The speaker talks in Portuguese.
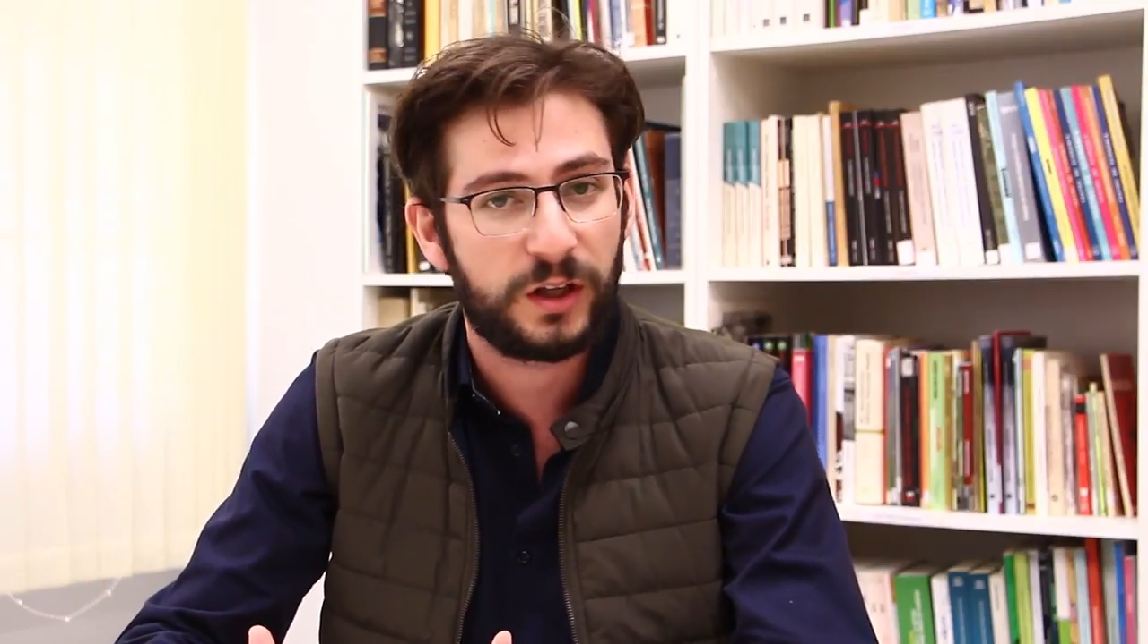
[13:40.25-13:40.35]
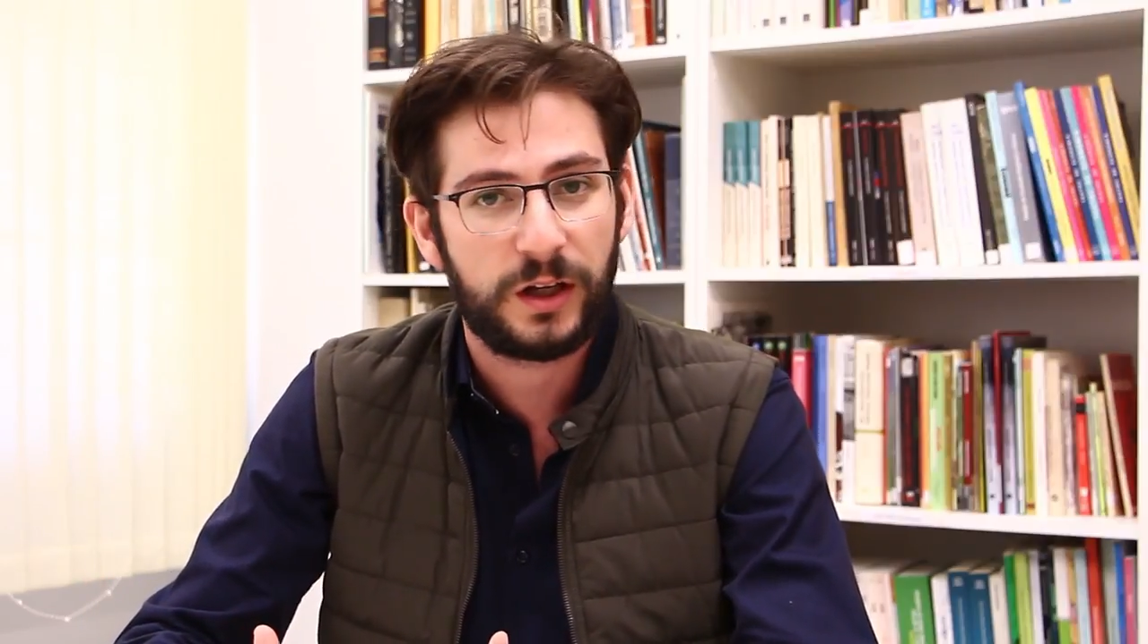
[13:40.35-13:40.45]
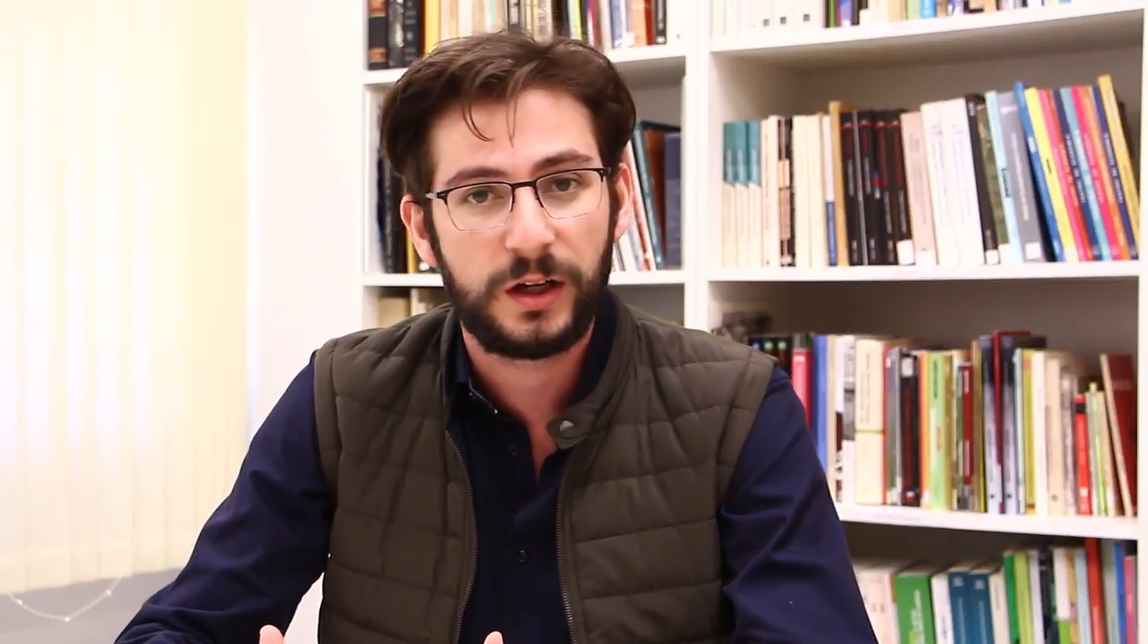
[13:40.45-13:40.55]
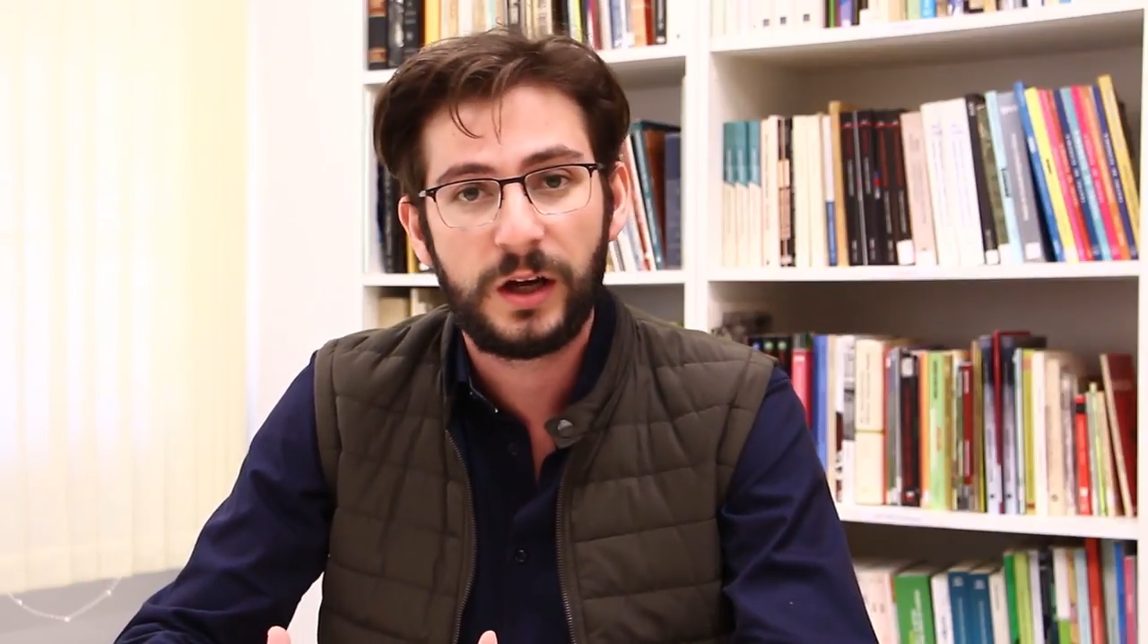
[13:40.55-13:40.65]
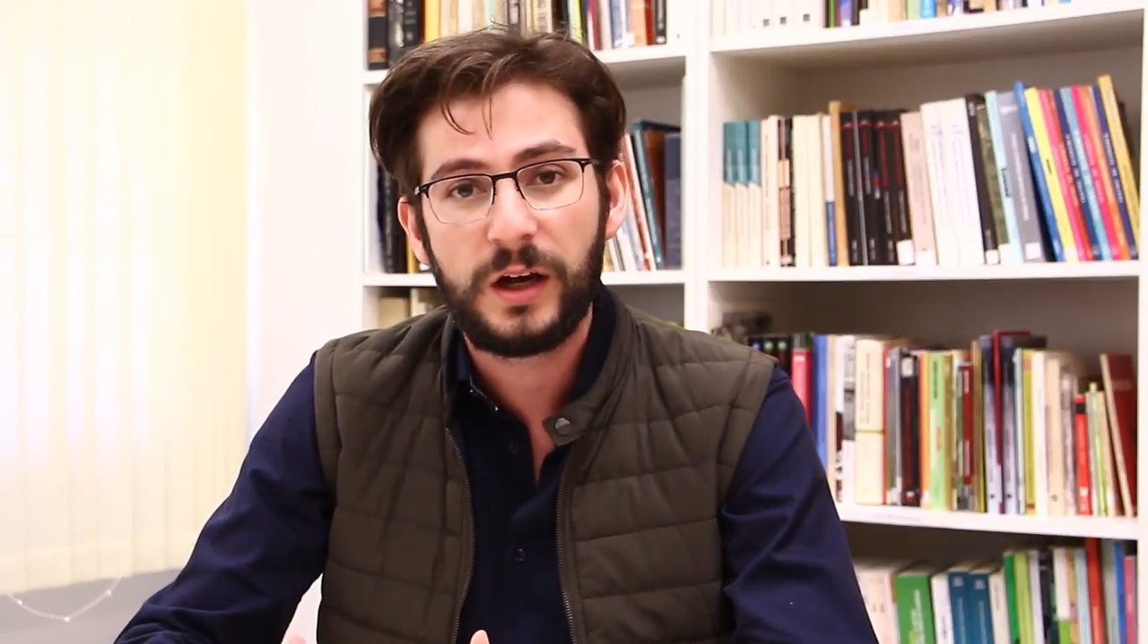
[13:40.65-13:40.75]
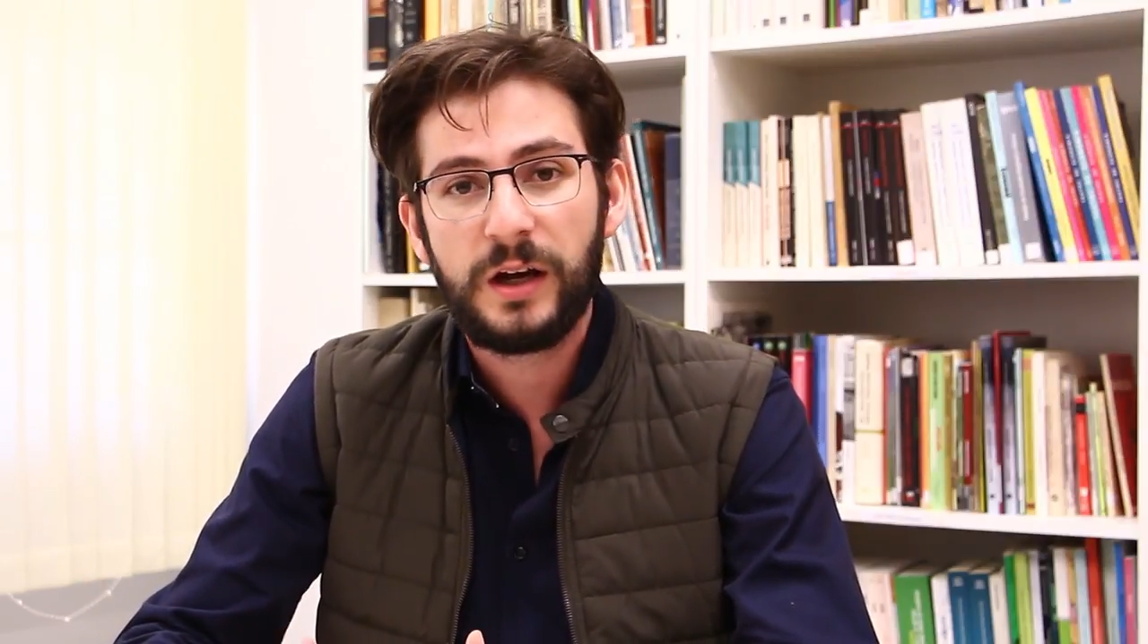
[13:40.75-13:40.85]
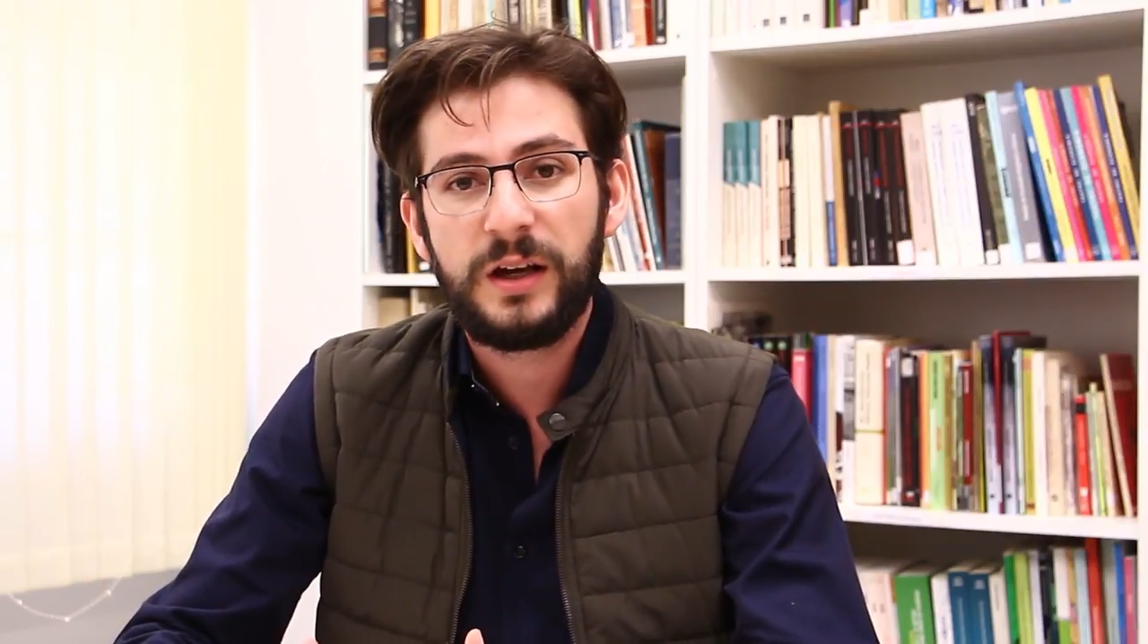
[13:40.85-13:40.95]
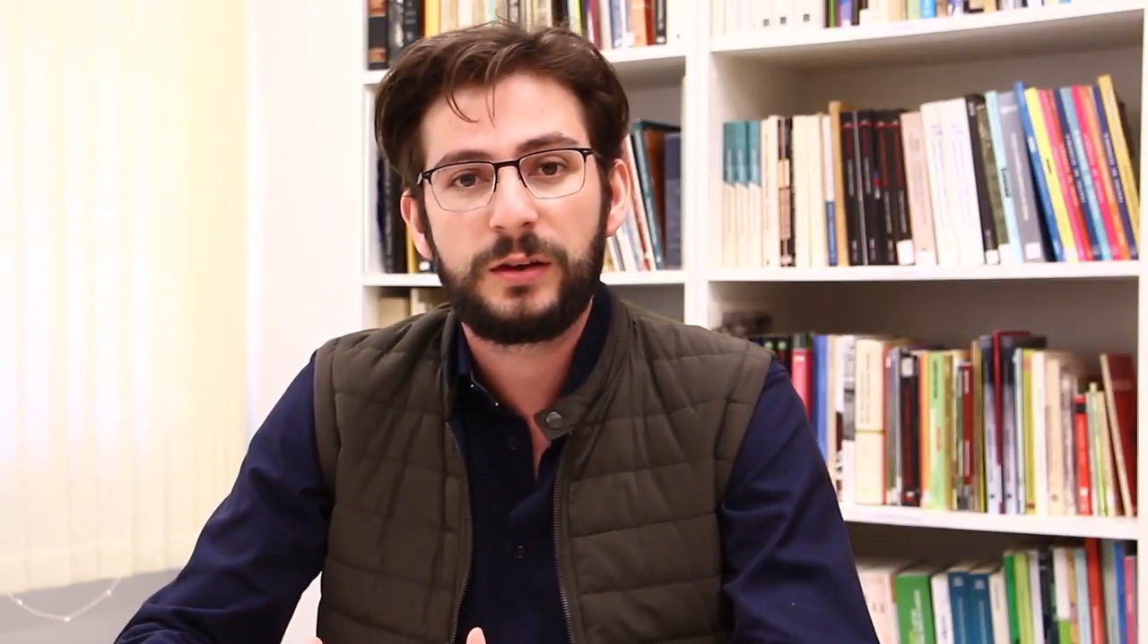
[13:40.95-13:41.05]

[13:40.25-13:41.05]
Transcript: brasileira.